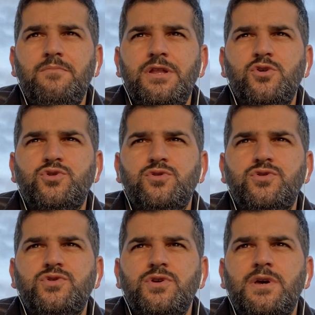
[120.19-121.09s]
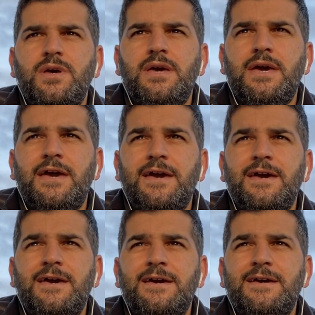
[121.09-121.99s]
Biliyorsunuz
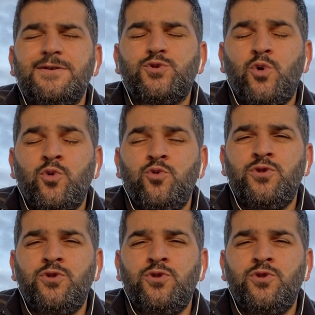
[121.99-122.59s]
e, son